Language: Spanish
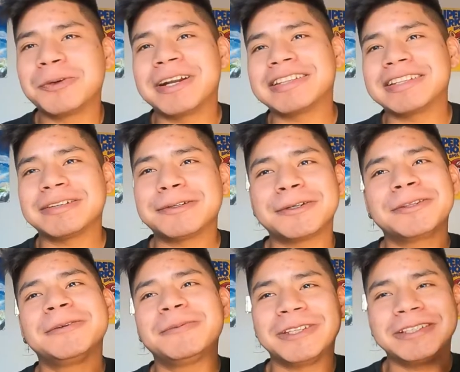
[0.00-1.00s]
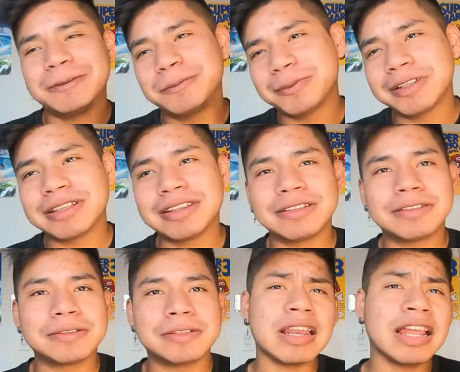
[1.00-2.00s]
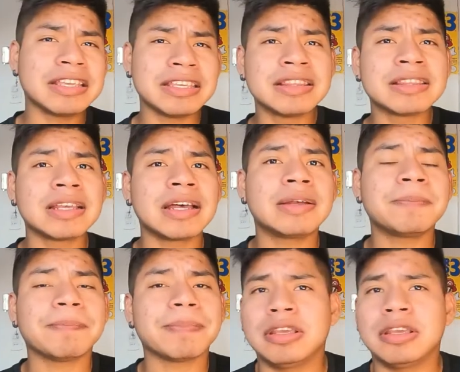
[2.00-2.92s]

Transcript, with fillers: cuarta, costo y presupuesto, la quinta,